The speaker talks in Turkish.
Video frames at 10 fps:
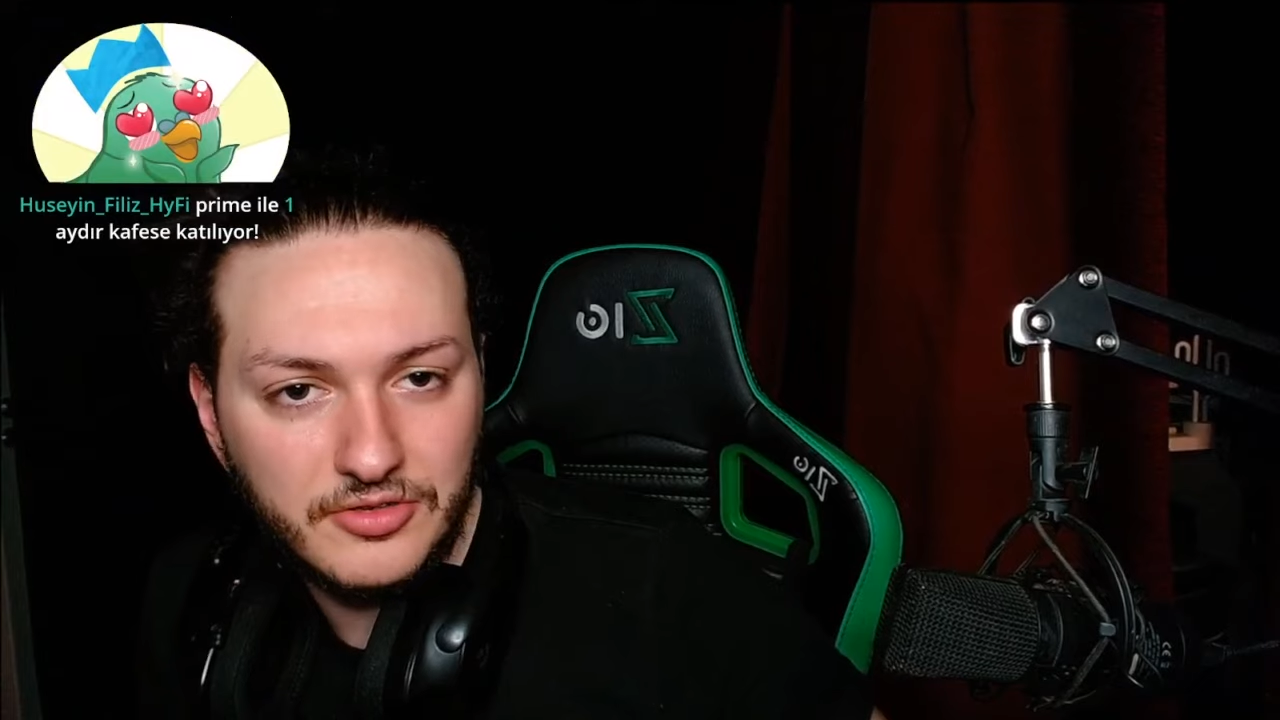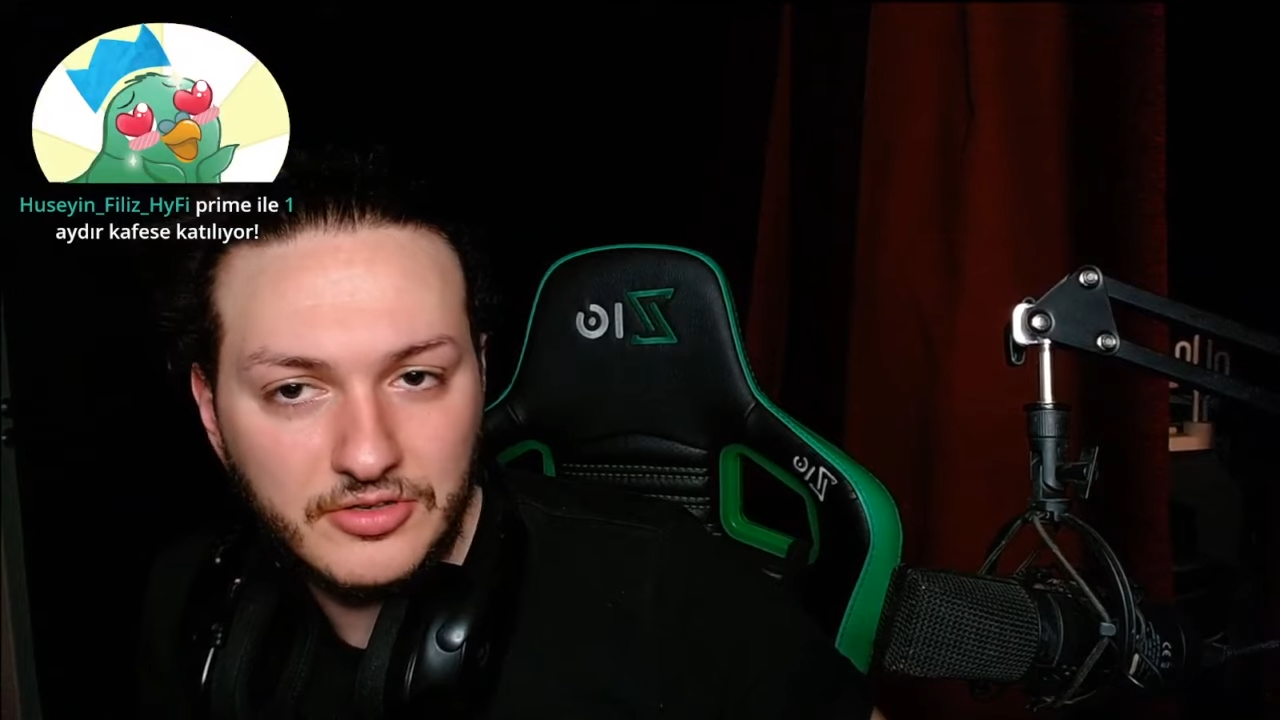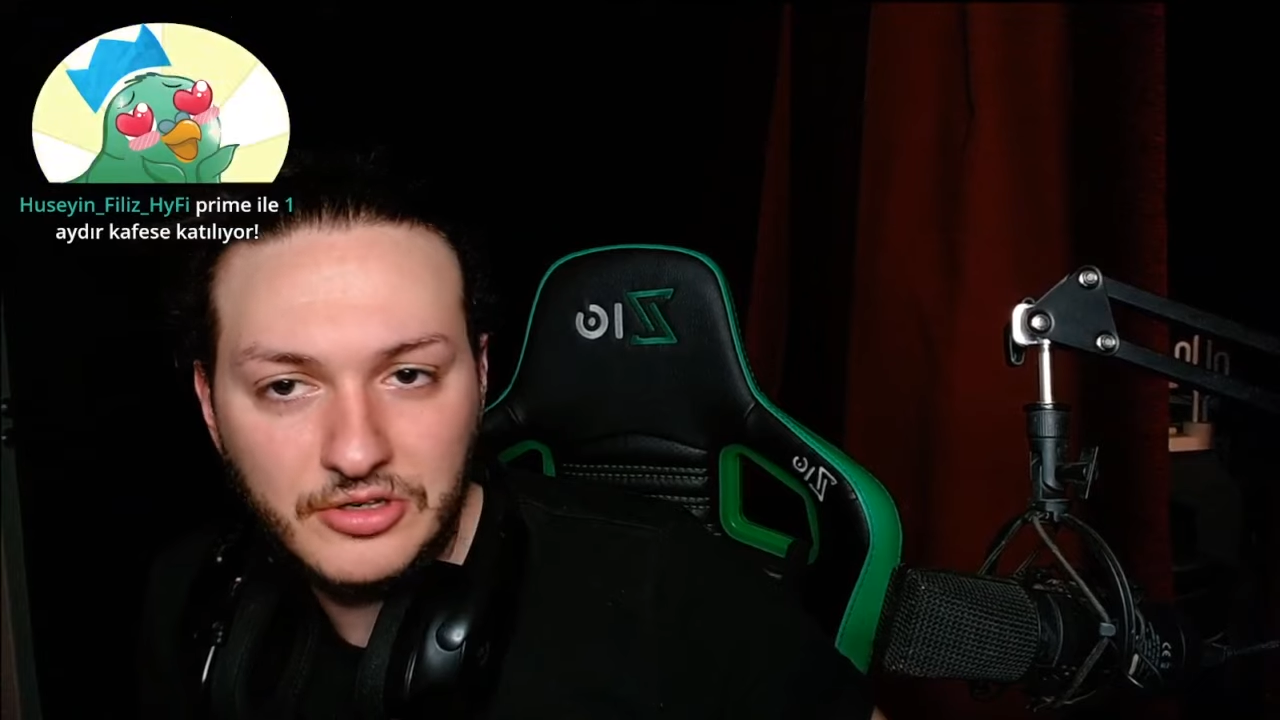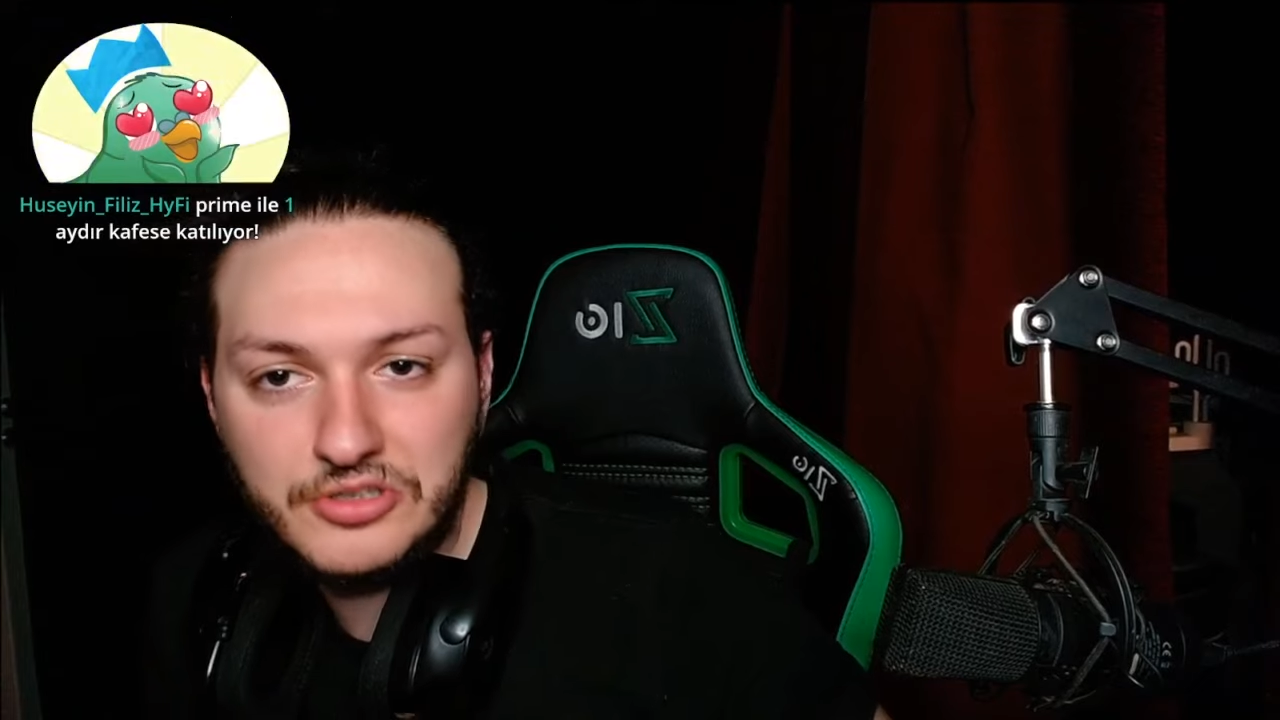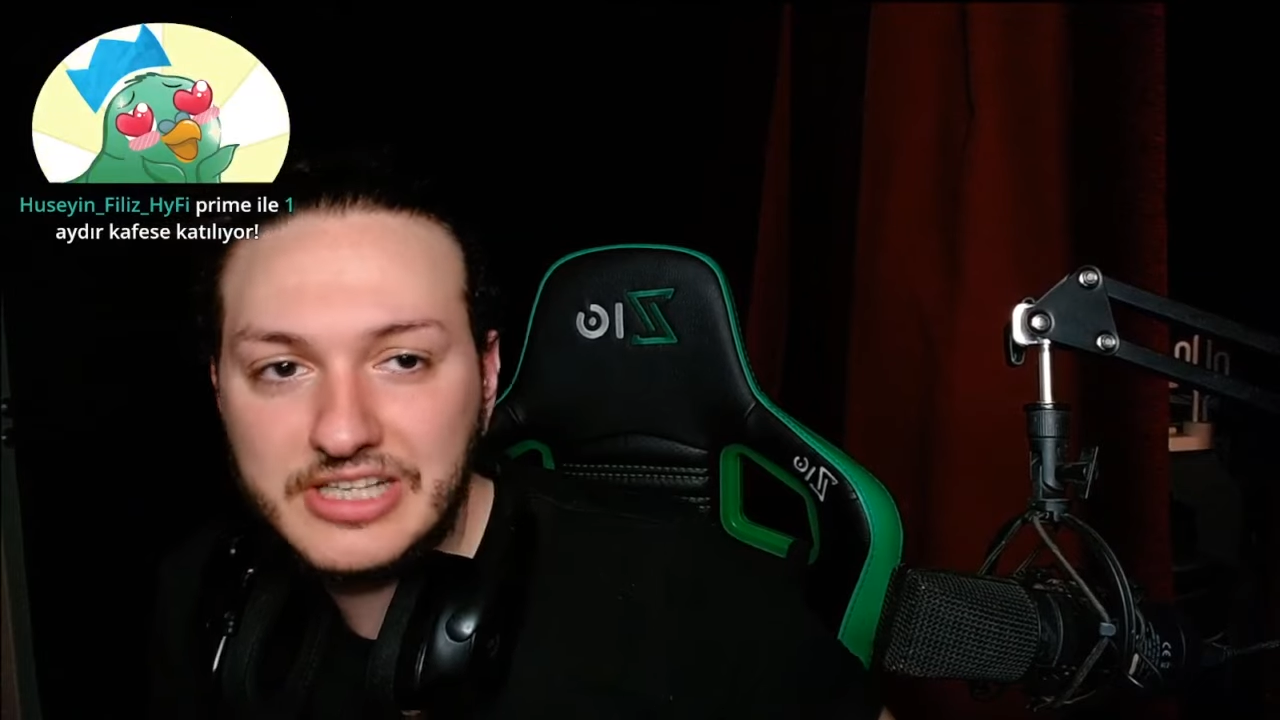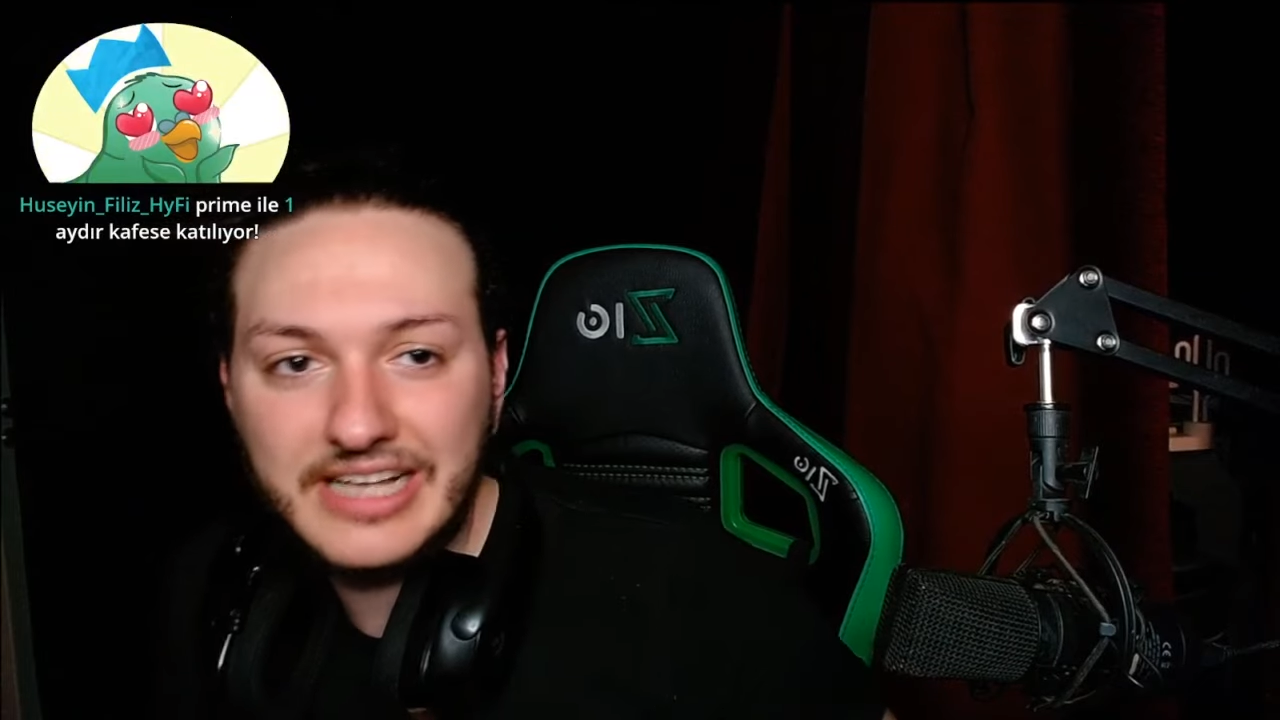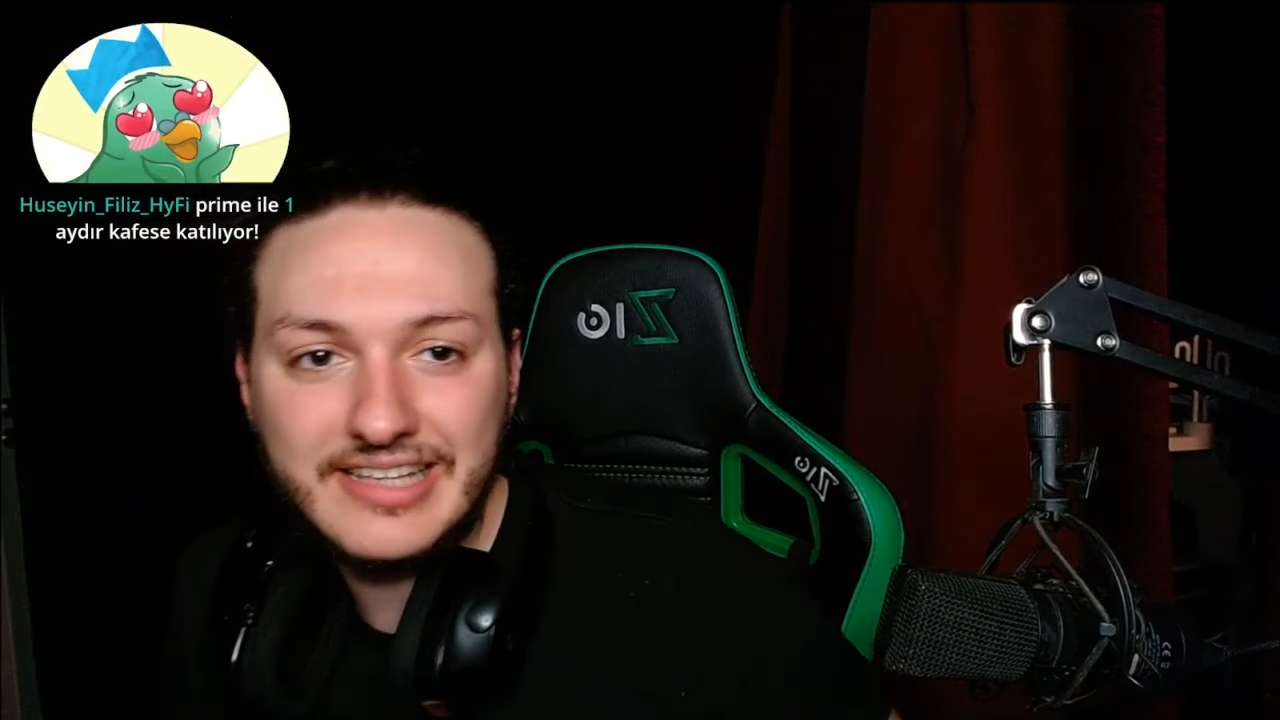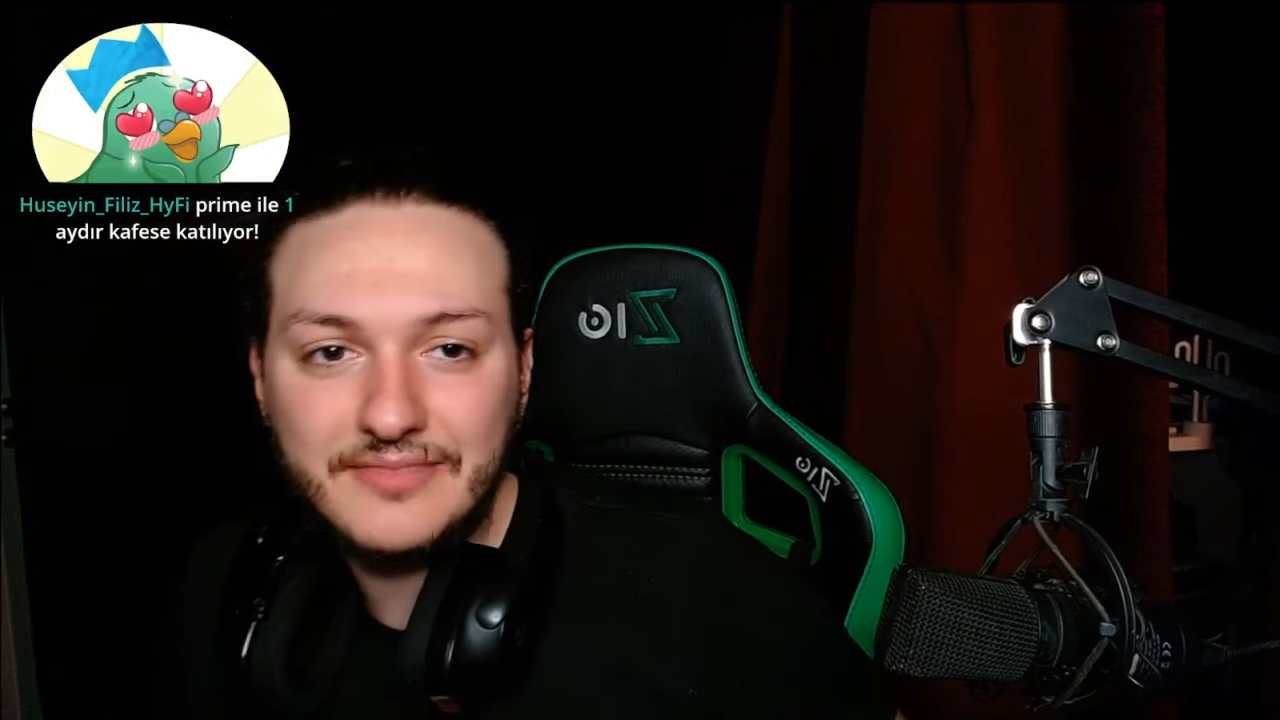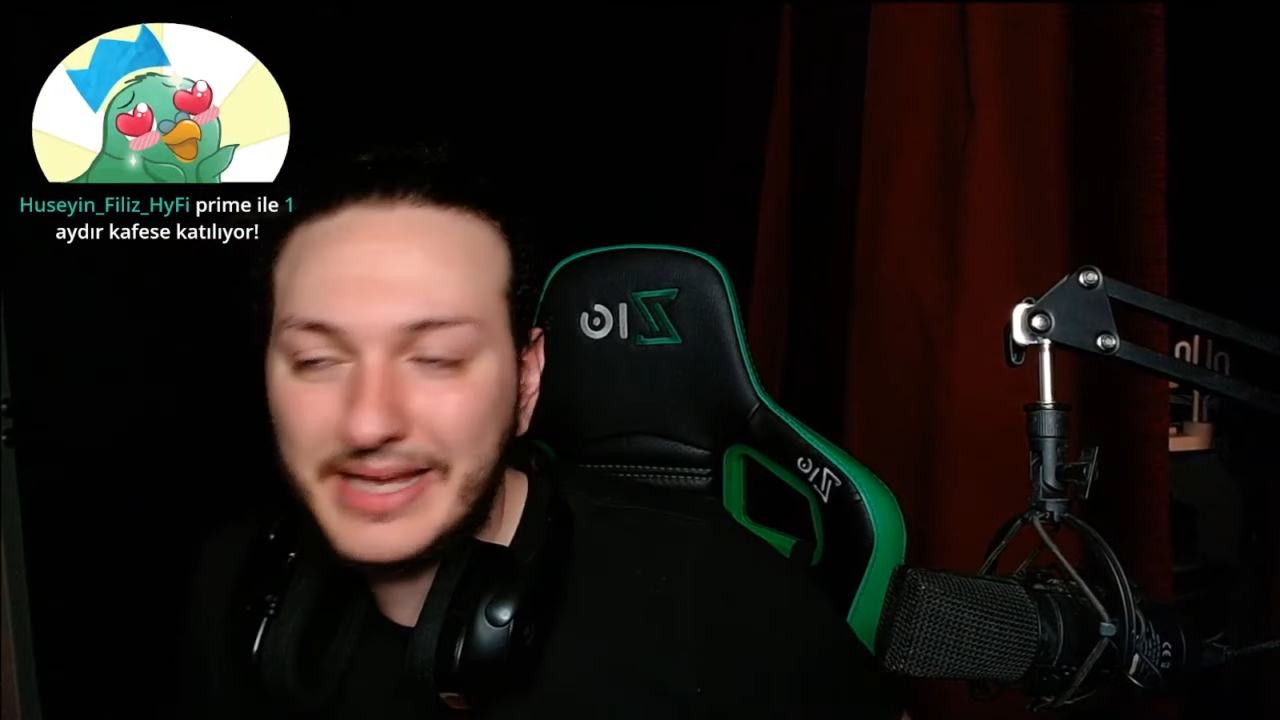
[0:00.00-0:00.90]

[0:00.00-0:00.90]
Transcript: Yok zaten